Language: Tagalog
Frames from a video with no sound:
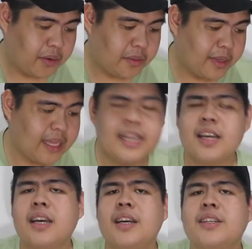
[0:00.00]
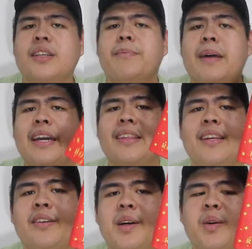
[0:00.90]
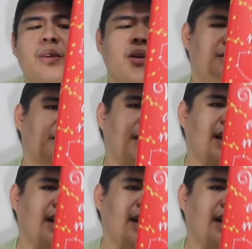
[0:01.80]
oh my gosh, ang pangit na nakuha ko.